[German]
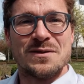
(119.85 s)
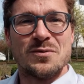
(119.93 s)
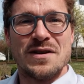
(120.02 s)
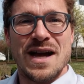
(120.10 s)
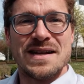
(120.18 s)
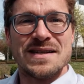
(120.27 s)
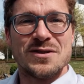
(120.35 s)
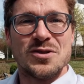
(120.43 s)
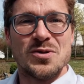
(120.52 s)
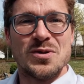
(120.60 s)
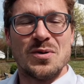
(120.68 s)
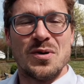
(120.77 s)
genug andere
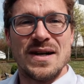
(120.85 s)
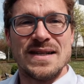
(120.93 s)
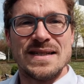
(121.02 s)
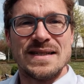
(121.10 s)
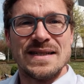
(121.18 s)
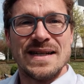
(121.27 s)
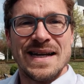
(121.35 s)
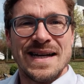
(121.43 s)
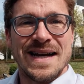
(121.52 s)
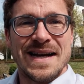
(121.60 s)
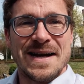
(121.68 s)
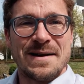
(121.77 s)
schöne Orte,
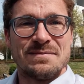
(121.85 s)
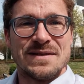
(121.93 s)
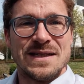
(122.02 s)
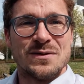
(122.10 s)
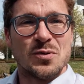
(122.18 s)
ähm, die